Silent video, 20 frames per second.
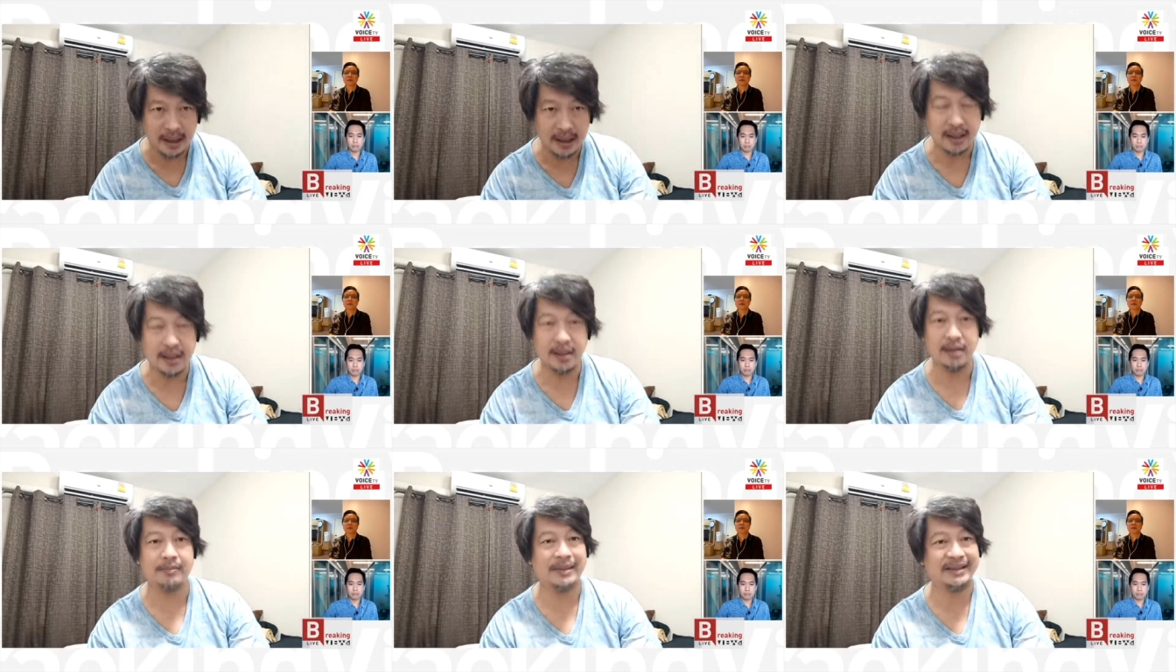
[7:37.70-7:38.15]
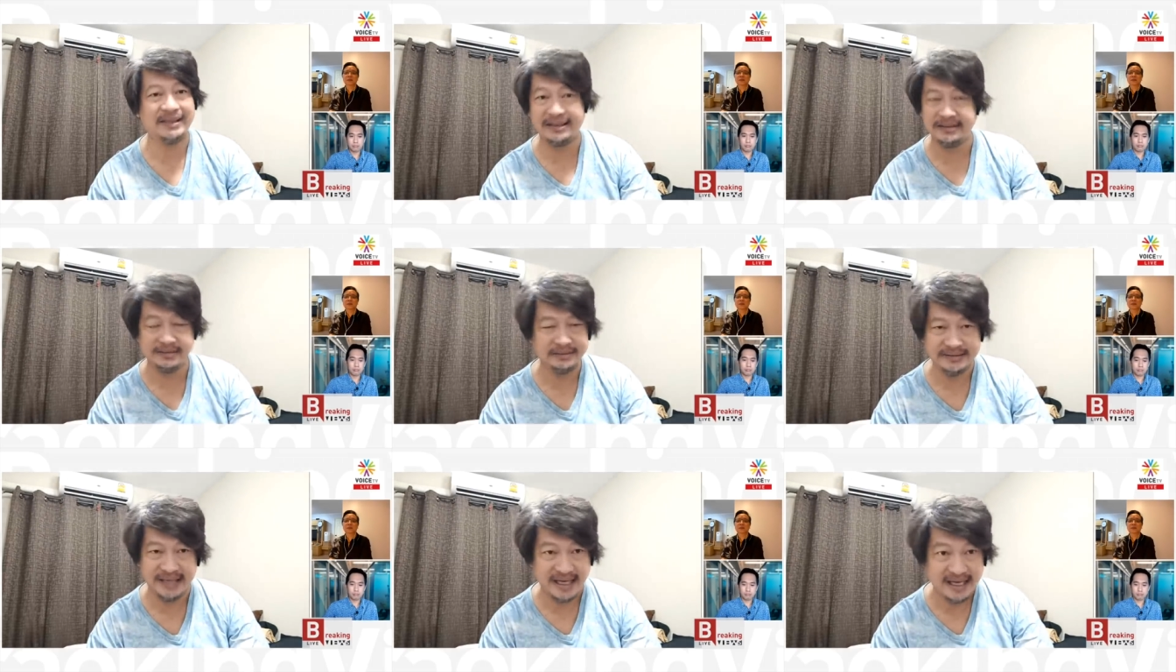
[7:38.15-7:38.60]
เออ มัน
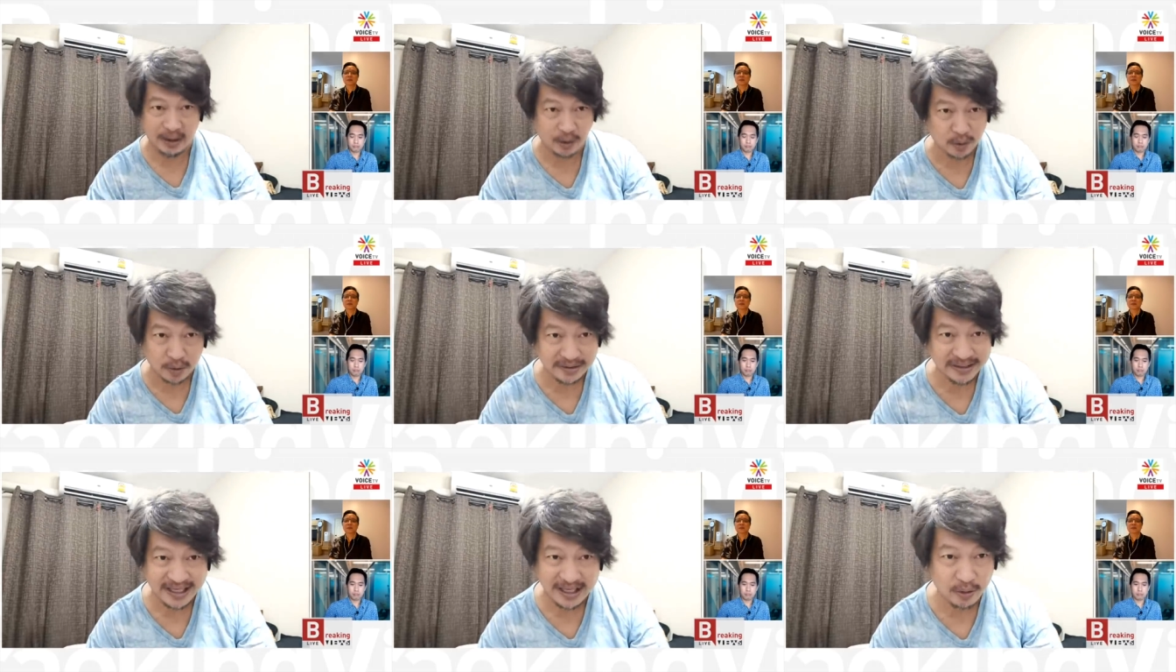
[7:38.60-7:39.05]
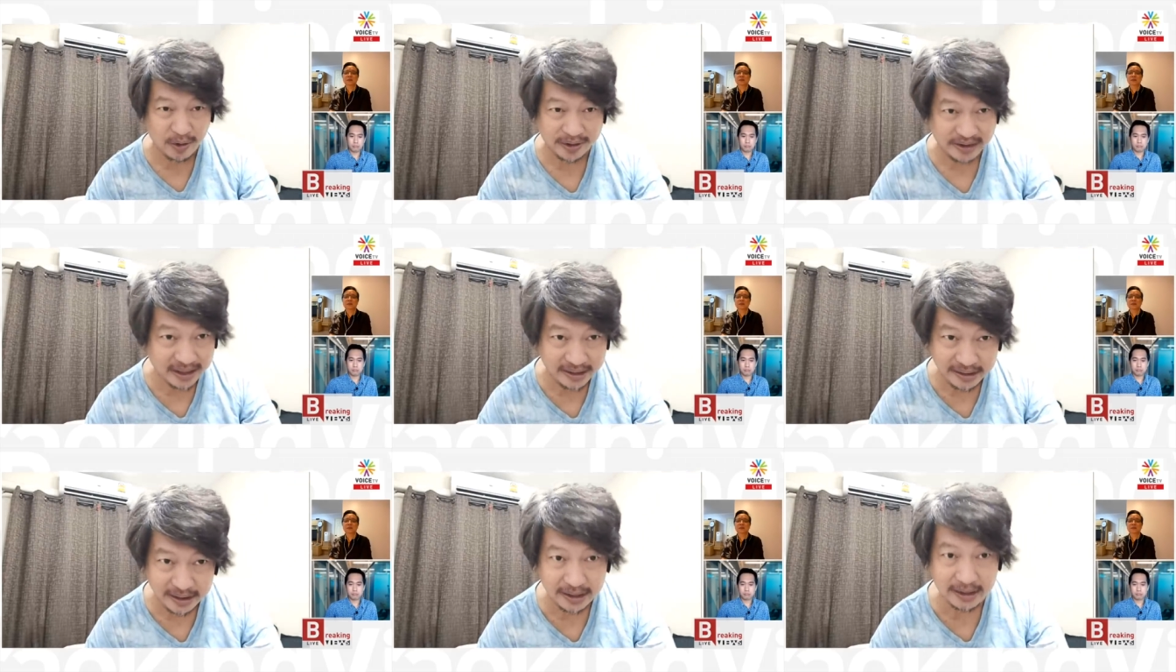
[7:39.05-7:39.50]
จะยิ่งยิ่งก
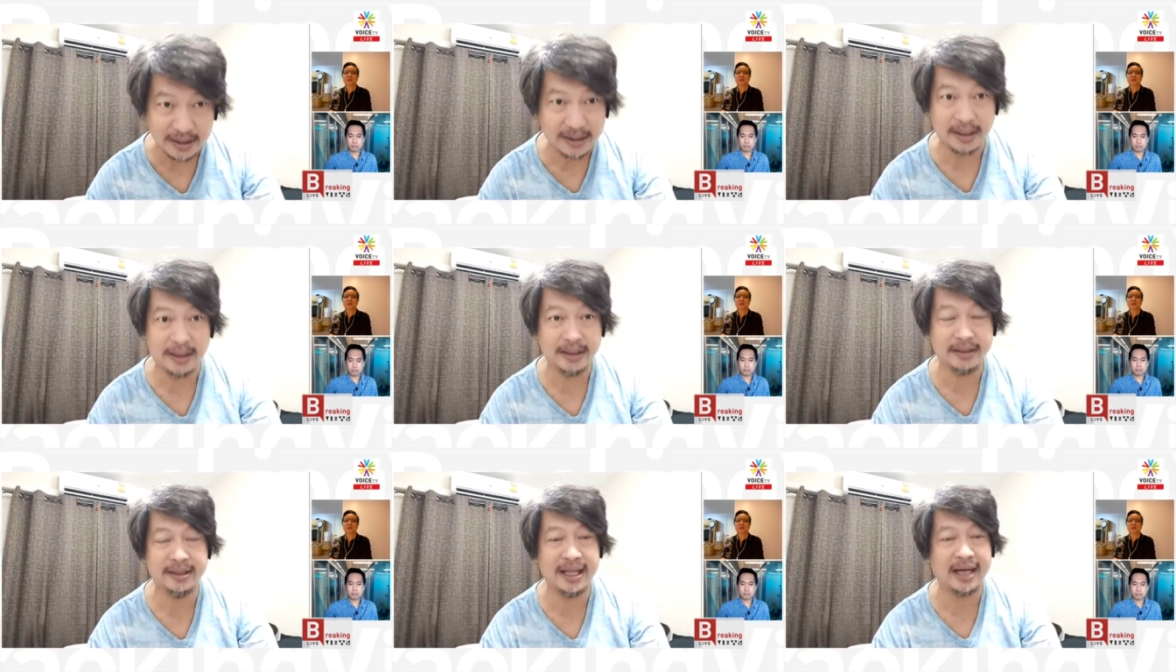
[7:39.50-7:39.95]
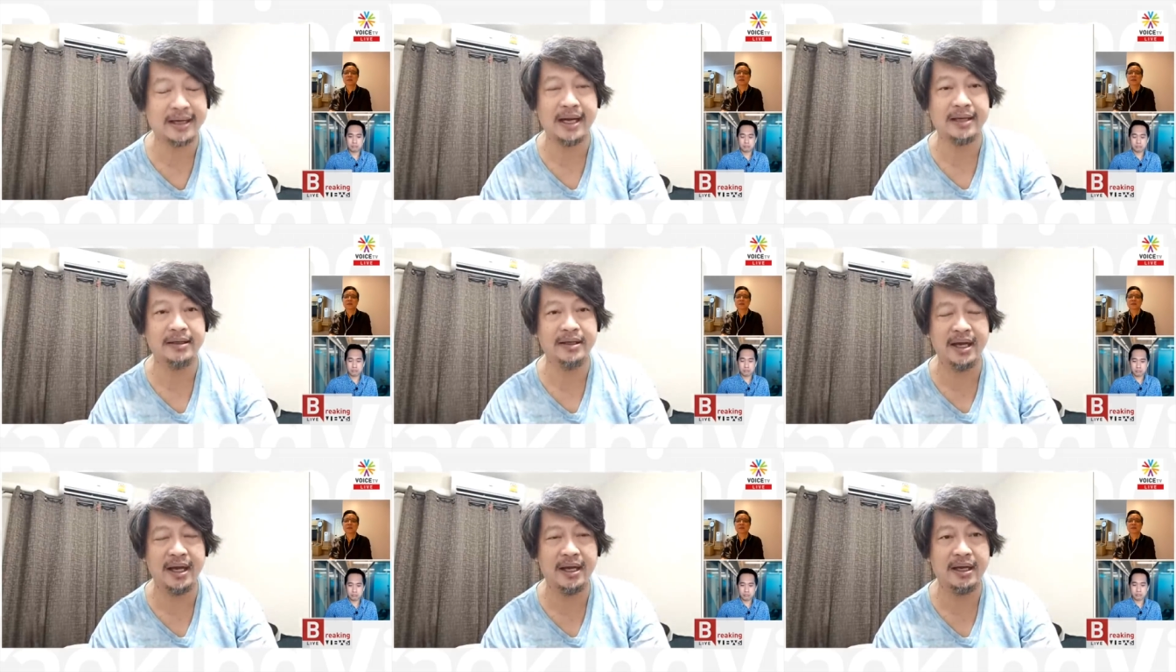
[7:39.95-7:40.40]
ว่าเยอะ ๆ เลยดัง
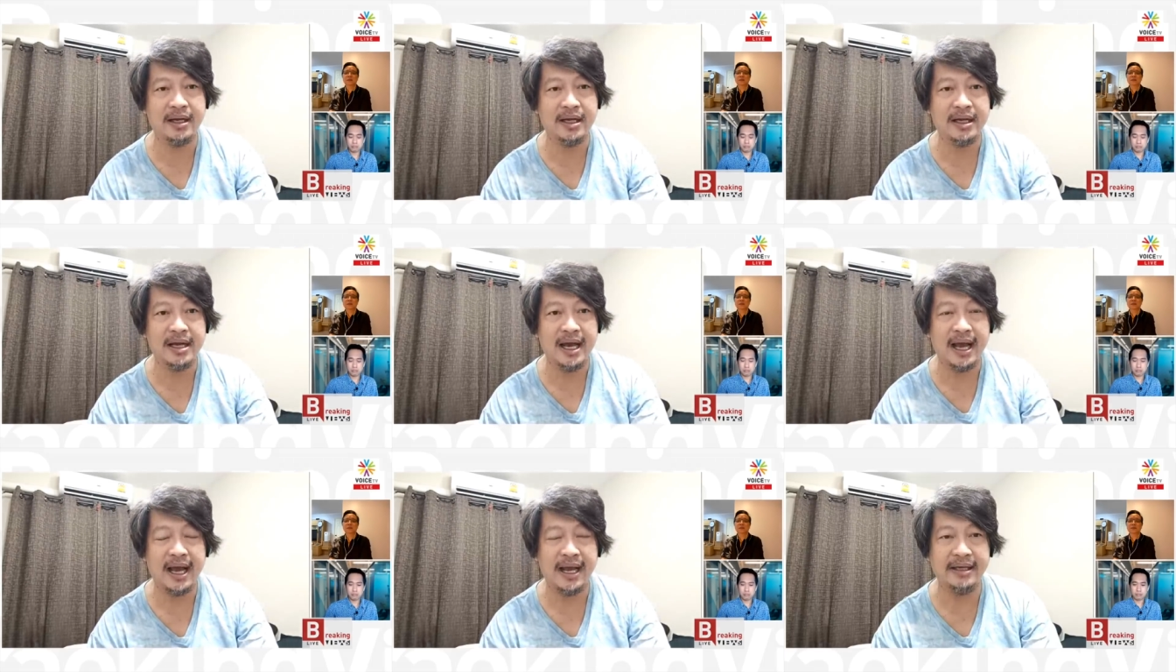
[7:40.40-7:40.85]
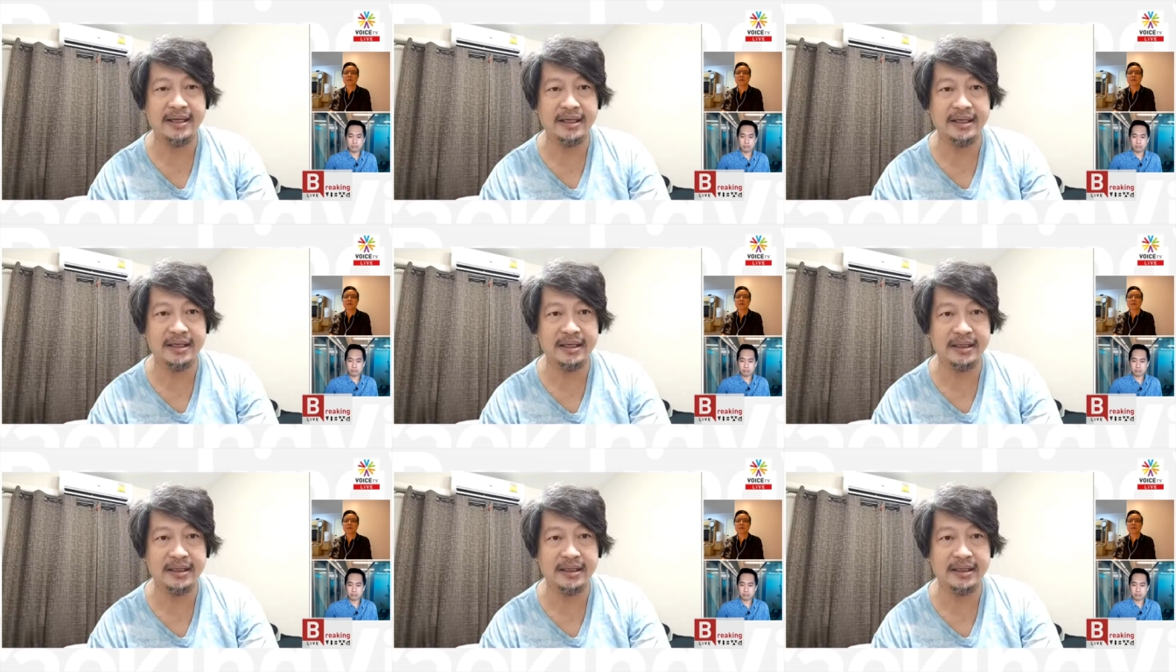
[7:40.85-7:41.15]
นั้นเนี่ยไอ